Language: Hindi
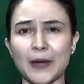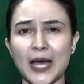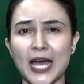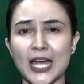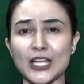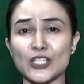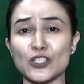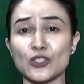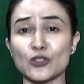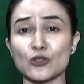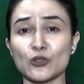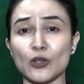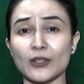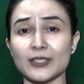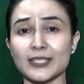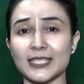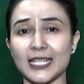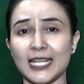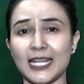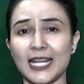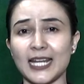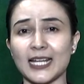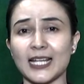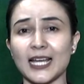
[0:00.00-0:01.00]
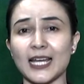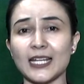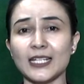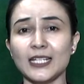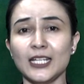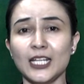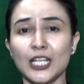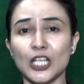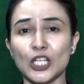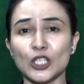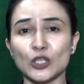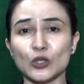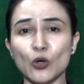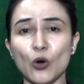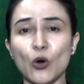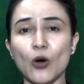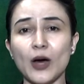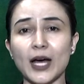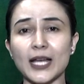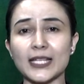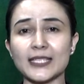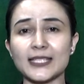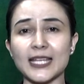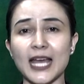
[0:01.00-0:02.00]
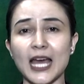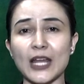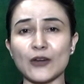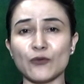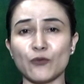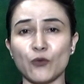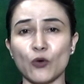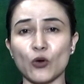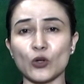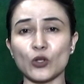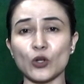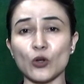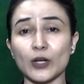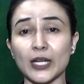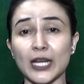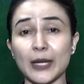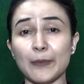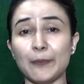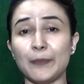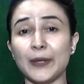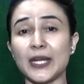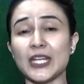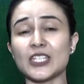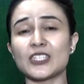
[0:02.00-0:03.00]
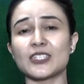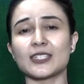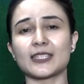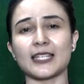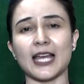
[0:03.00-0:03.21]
500 से लेकर 2000 वोटों के बीच